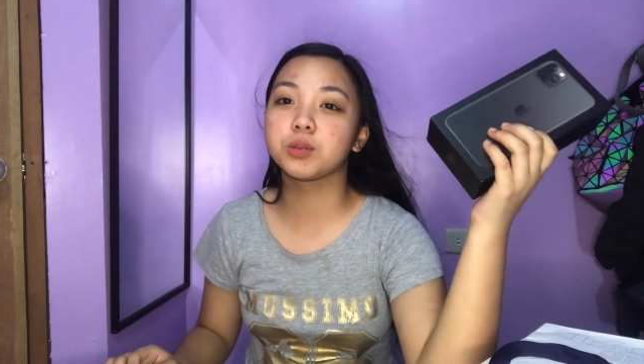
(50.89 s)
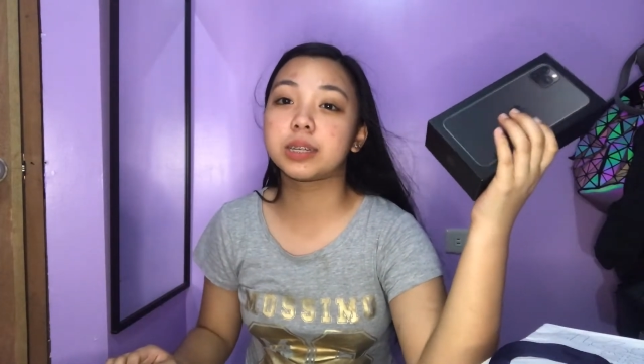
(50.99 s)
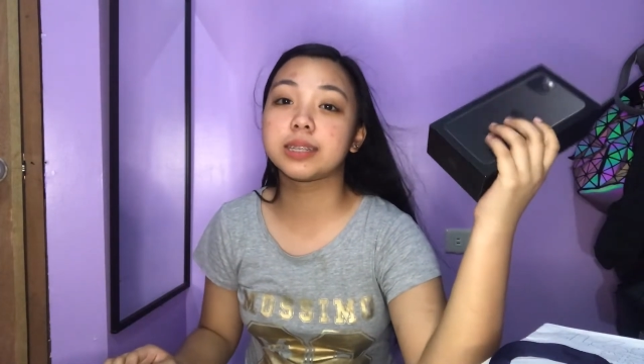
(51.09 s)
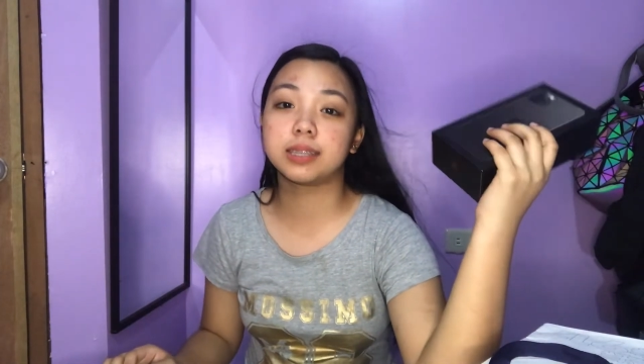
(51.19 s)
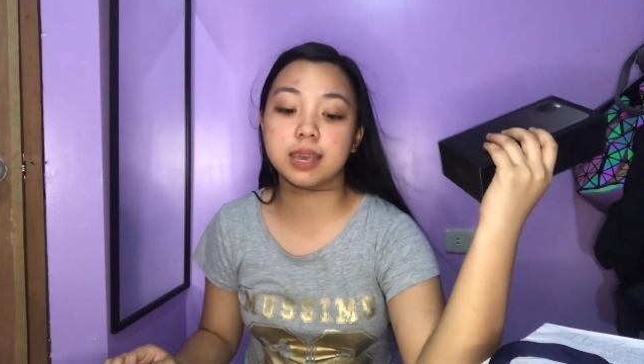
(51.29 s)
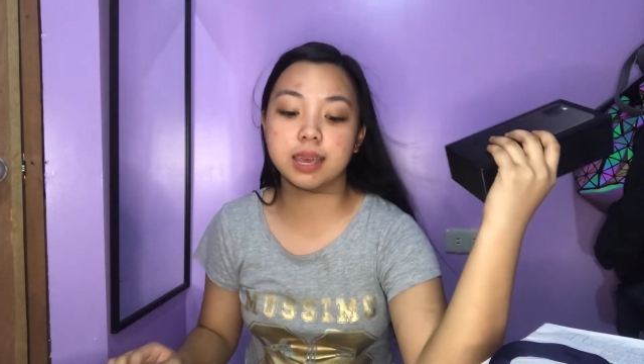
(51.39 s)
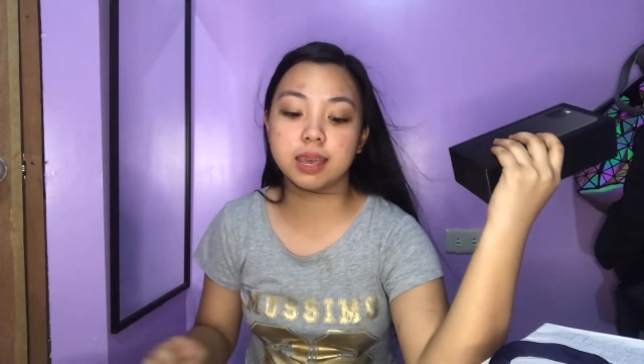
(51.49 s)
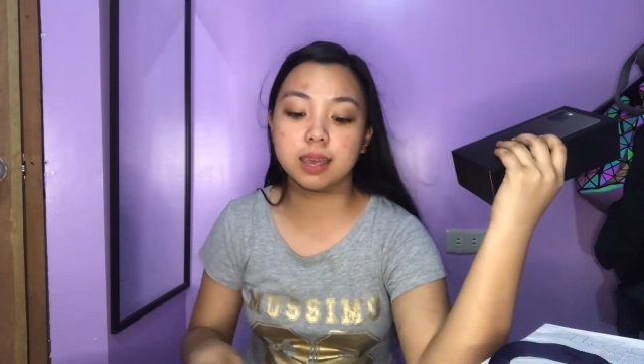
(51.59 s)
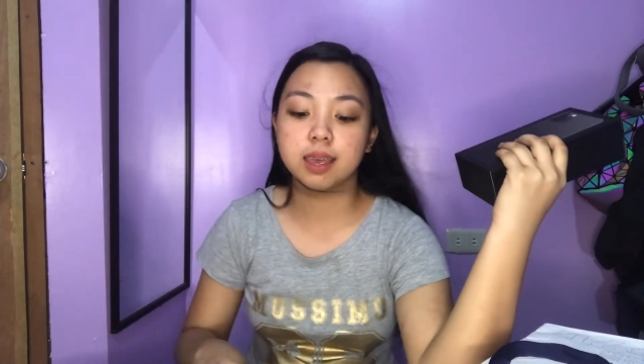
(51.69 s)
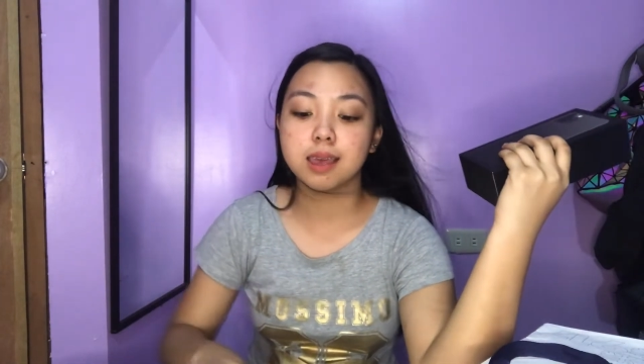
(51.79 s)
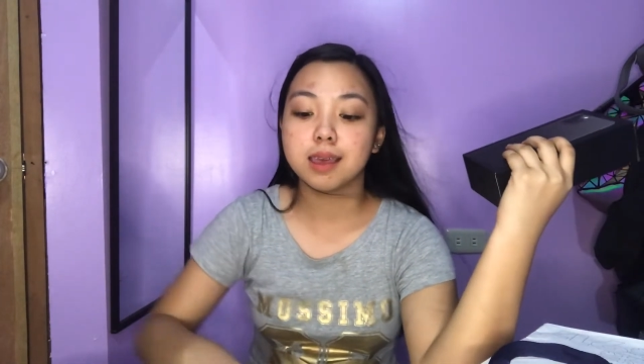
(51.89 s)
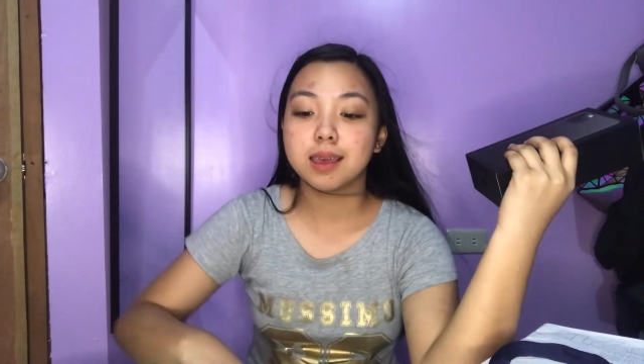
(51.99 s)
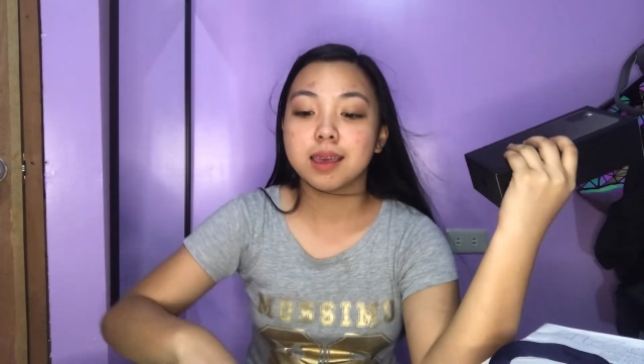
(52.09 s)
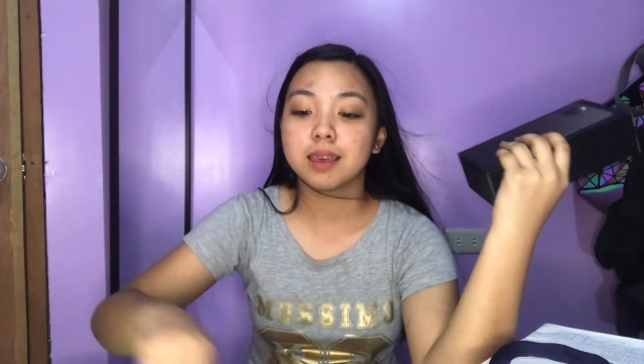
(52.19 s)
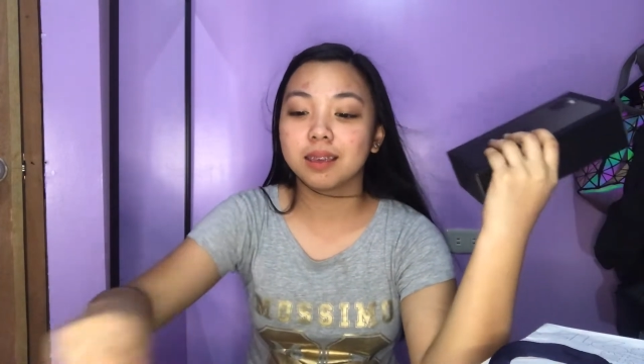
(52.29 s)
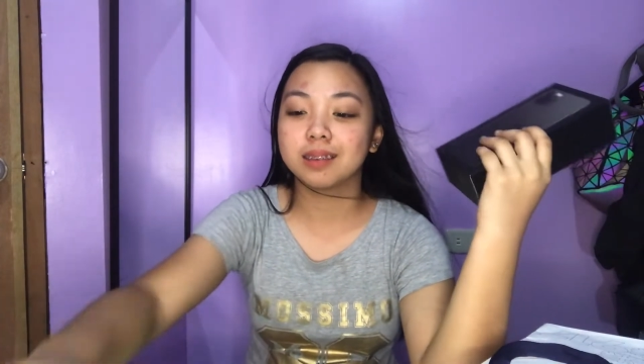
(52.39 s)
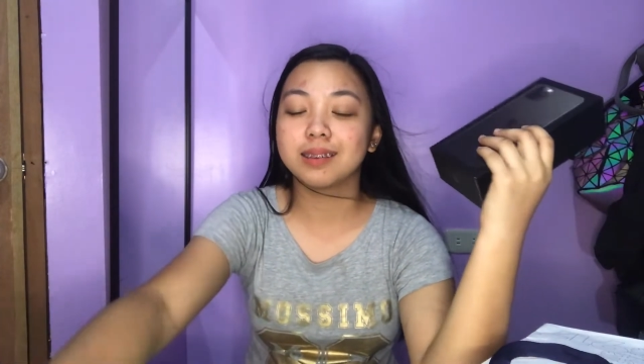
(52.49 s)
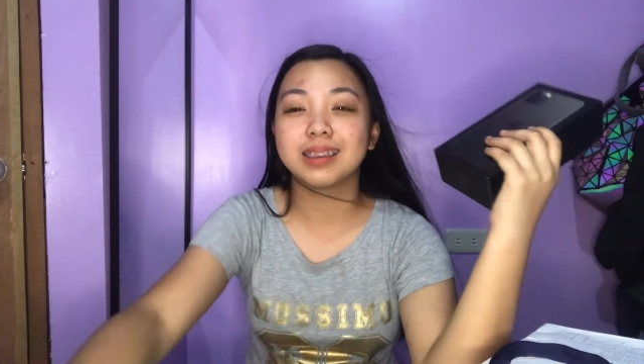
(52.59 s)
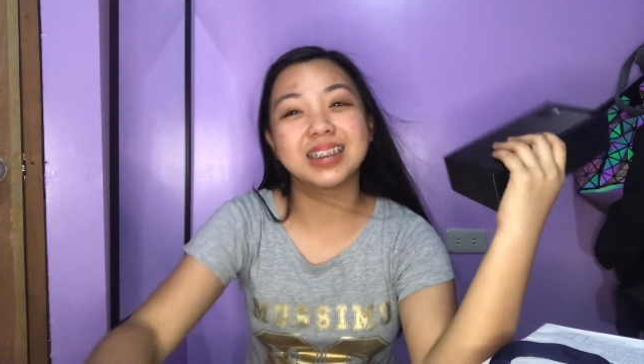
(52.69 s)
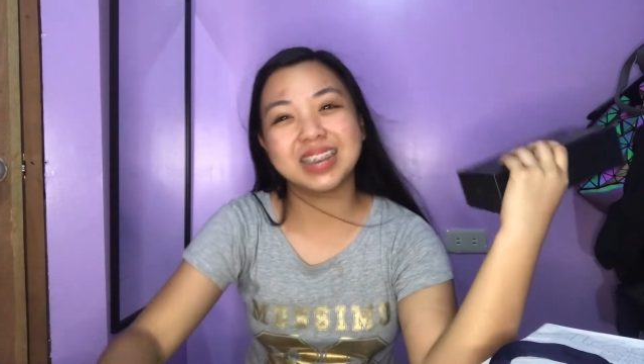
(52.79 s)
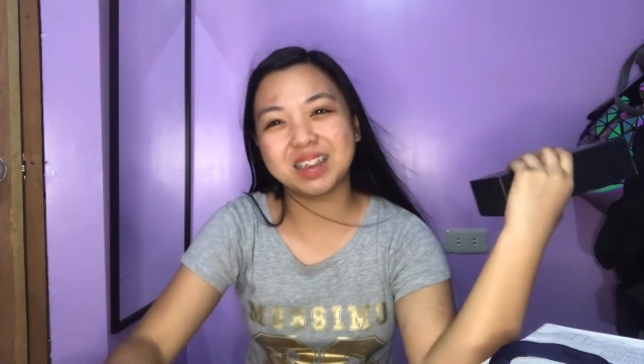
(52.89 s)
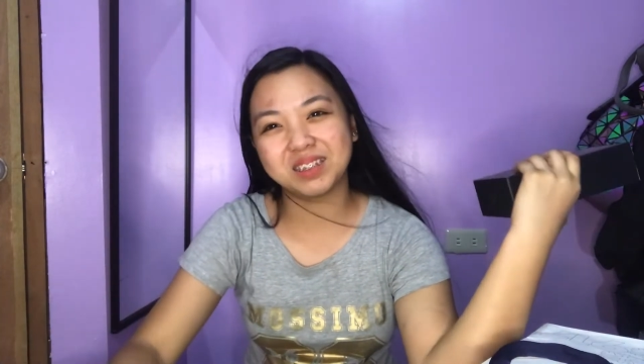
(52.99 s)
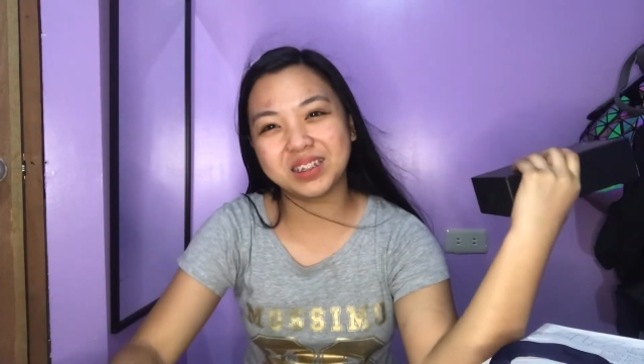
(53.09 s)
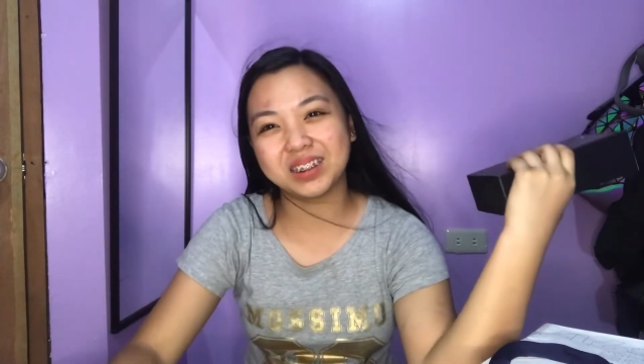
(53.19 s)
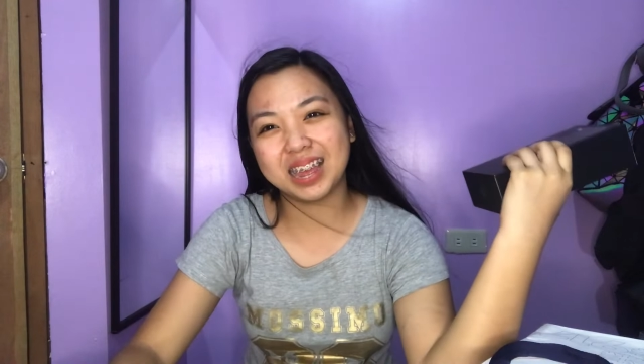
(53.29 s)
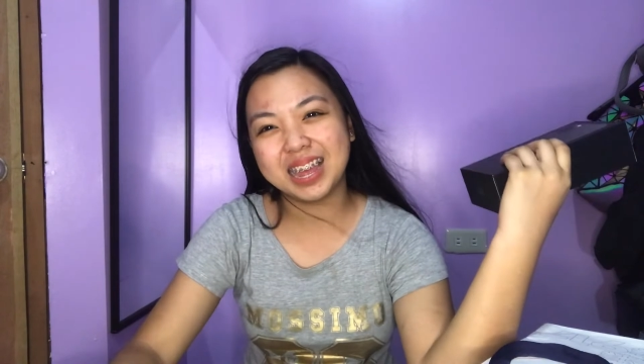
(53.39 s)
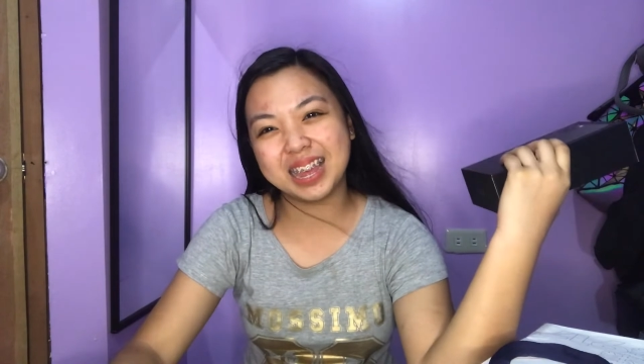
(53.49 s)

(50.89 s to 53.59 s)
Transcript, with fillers: kasi kinagalit ko na.